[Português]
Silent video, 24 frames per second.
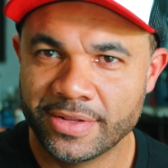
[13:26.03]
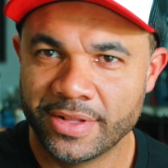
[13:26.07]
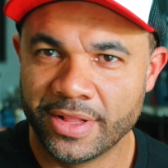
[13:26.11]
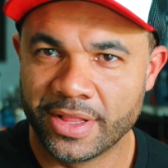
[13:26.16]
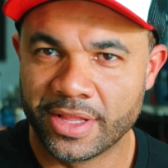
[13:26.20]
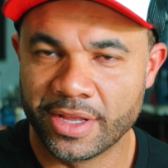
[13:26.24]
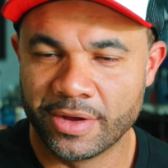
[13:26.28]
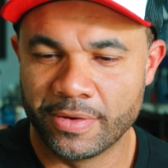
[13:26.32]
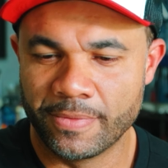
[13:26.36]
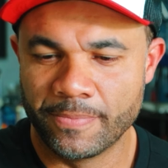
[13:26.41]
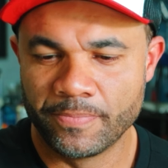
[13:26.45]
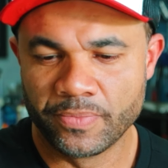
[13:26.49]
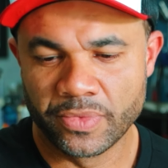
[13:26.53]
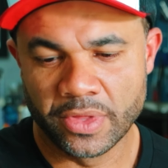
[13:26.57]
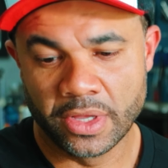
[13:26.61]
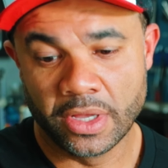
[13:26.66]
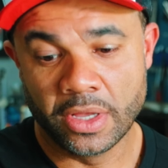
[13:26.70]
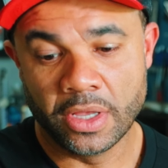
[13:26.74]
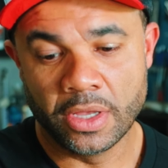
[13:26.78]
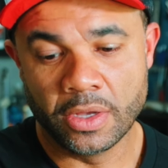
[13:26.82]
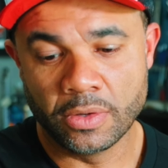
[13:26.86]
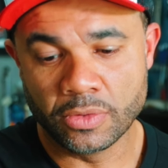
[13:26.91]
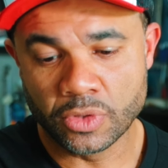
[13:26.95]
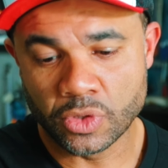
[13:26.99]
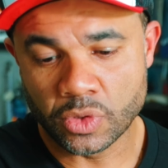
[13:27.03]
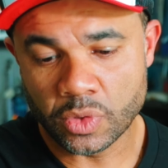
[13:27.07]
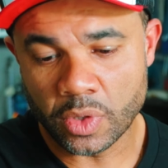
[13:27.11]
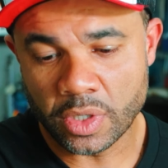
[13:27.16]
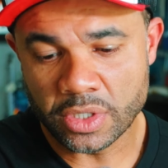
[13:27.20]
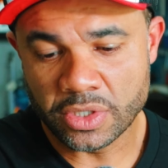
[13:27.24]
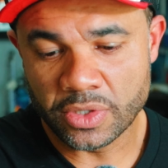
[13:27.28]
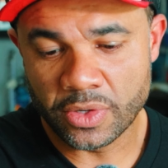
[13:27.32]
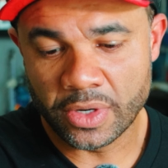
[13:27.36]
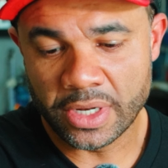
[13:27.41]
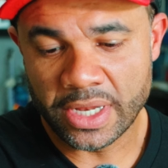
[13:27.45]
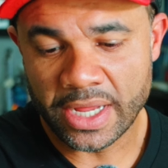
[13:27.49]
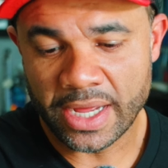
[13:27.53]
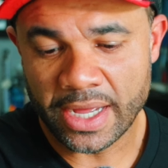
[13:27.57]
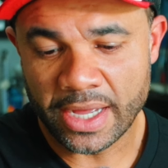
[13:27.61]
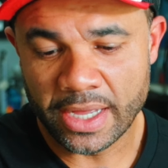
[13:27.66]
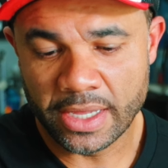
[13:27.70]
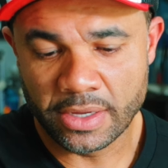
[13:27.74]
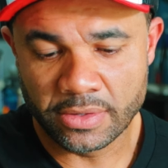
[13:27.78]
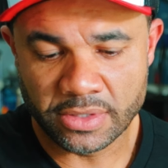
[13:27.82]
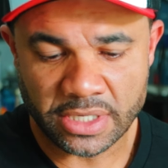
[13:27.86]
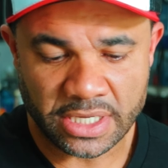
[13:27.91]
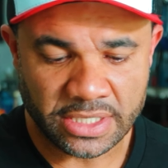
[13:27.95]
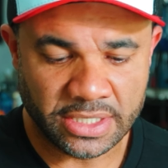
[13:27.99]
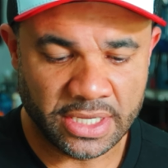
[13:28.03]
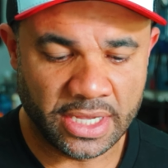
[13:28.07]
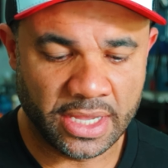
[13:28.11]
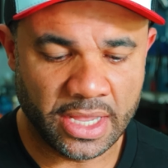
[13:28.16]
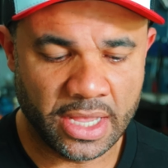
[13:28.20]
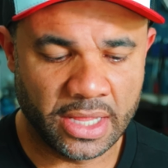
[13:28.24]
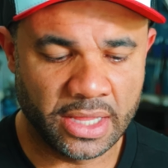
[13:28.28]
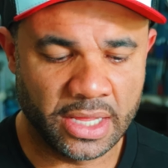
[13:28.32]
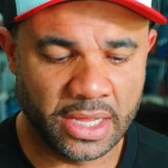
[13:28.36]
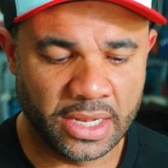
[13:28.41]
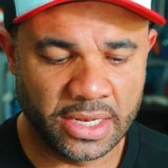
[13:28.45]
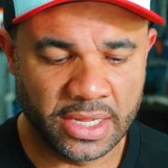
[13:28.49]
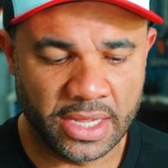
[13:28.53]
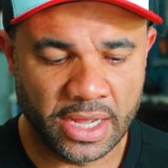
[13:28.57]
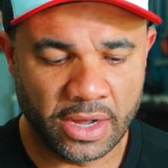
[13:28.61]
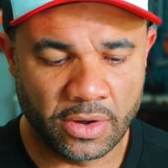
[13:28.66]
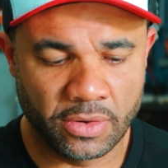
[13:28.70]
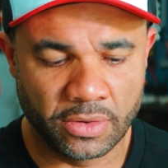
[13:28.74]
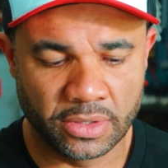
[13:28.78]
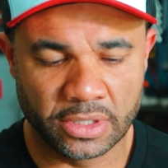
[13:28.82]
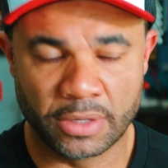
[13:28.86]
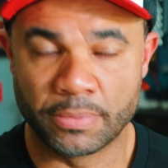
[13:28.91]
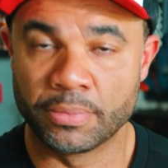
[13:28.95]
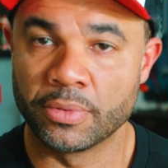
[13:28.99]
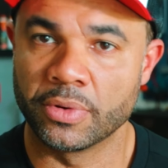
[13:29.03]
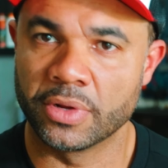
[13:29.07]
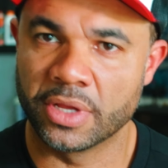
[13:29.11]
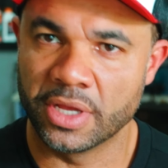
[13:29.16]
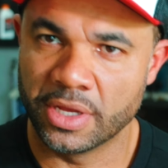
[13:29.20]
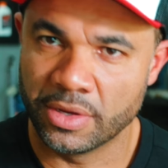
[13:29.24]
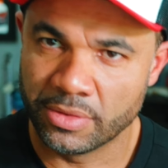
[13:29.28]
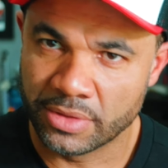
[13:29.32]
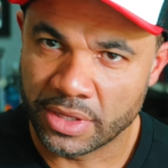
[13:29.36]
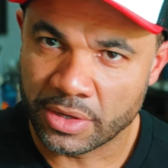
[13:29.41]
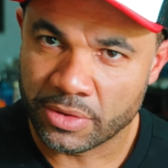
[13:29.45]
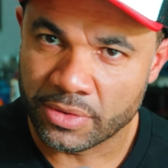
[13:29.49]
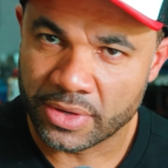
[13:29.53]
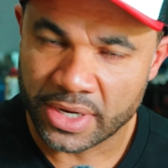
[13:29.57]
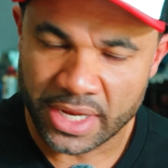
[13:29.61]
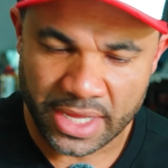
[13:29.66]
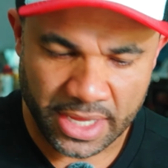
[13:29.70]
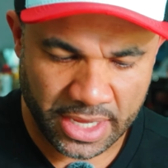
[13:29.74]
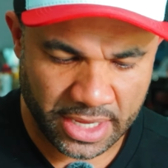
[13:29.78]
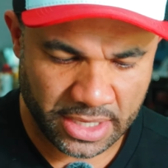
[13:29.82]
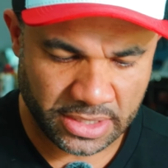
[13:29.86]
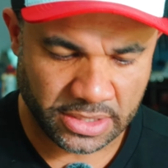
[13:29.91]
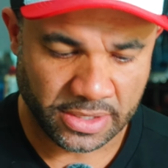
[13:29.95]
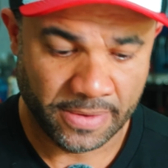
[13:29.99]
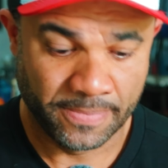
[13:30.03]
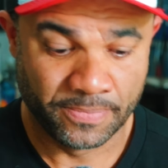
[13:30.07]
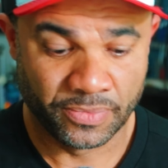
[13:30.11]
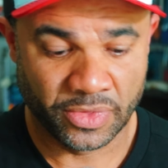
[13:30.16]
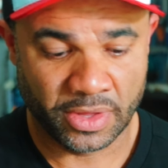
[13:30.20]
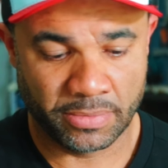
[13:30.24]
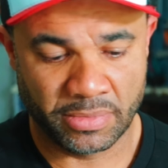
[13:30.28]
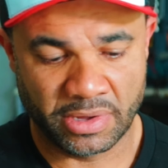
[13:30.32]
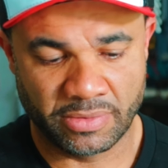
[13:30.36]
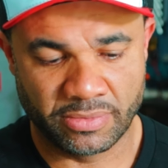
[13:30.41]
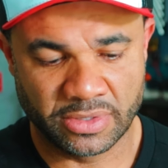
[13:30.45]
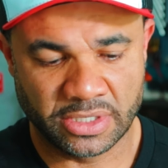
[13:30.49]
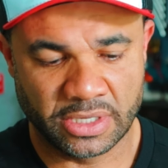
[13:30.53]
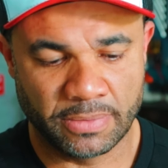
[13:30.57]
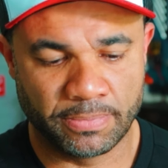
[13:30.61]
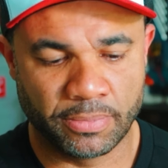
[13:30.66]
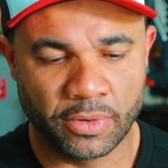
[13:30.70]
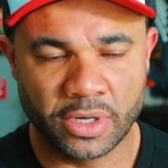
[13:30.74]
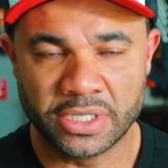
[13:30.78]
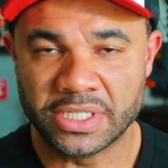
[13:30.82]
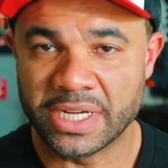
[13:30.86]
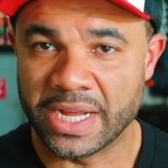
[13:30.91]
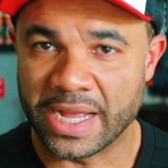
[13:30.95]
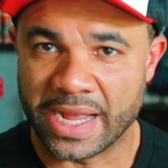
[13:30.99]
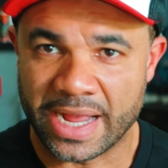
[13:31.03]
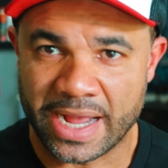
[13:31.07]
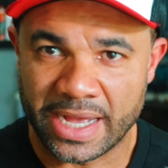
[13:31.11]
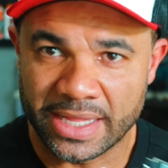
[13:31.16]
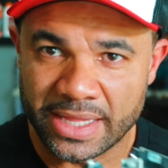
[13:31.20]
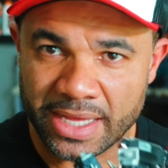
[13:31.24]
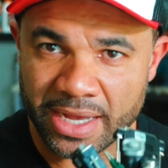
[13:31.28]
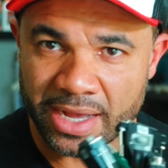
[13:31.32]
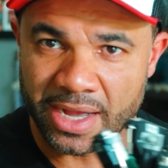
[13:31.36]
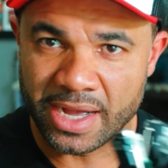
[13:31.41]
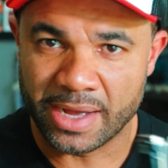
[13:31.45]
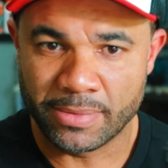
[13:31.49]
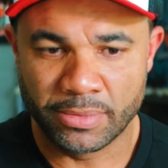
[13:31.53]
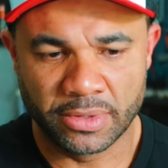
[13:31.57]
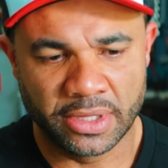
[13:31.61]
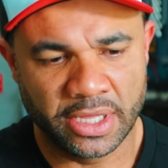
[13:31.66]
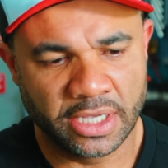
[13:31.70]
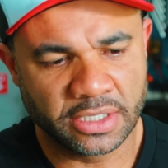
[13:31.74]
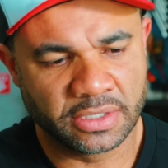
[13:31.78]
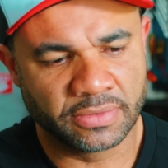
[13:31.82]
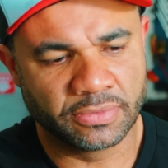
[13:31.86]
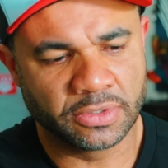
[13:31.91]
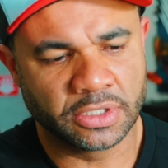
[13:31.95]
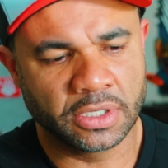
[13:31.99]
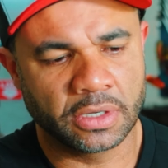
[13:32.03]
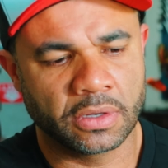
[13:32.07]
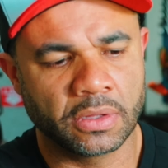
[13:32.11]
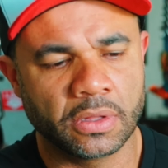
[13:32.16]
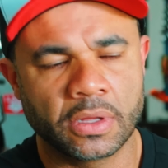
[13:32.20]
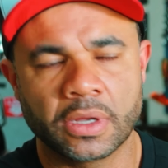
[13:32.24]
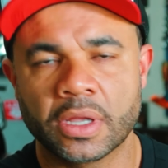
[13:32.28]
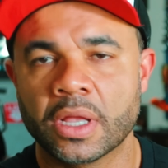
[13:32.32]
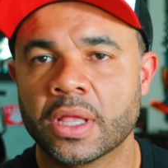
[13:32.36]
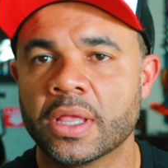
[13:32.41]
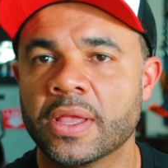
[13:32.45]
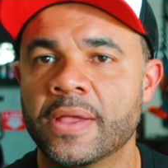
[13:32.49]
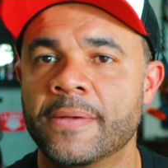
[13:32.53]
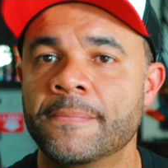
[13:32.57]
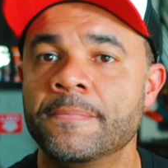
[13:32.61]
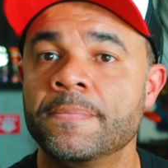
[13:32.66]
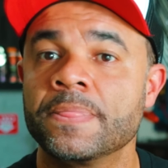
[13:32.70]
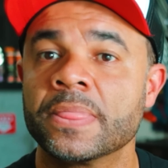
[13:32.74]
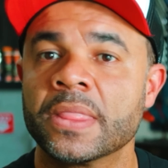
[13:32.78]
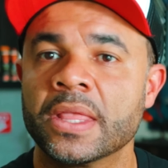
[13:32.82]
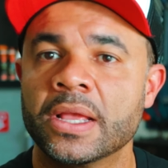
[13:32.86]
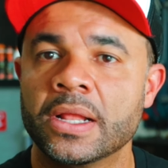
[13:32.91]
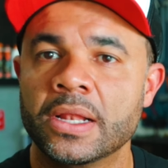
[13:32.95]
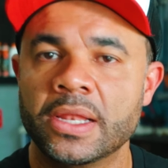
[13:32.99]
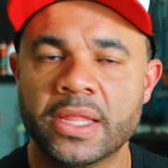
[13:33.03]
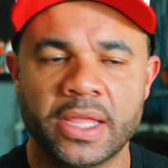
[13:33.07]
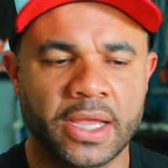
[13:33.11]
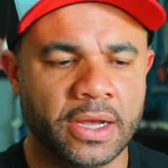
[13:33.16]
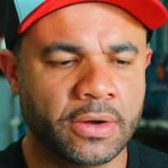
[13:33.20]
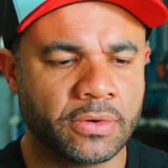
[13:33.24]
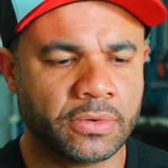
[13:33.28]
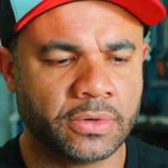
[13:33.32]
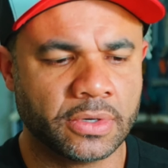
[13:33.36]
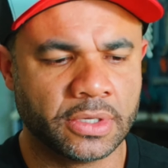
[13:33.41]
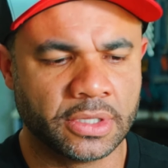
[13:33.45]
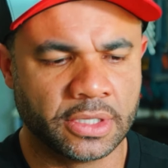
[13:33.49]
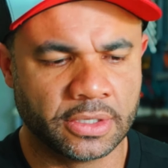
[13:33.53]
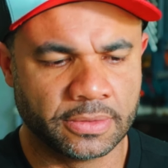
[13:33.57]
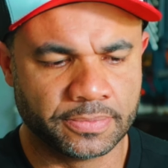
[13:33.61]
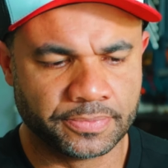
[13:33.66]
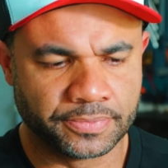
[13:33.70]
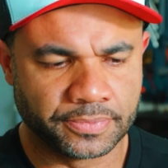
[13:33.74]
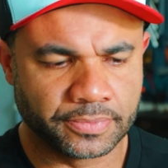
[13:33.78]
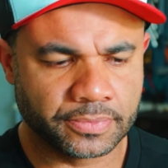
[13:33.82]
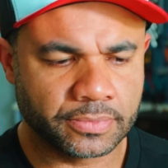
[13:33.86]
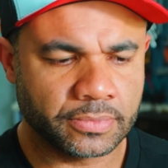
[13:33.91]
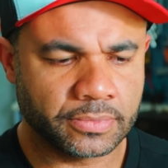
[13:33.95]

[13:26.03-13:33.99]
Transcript: Então, eu só de olhar, eu já sei que é da linha Honda, porque eu decorei essa. Mas você pode, a cada cabo dessa, você coloca aqui, linha Honda,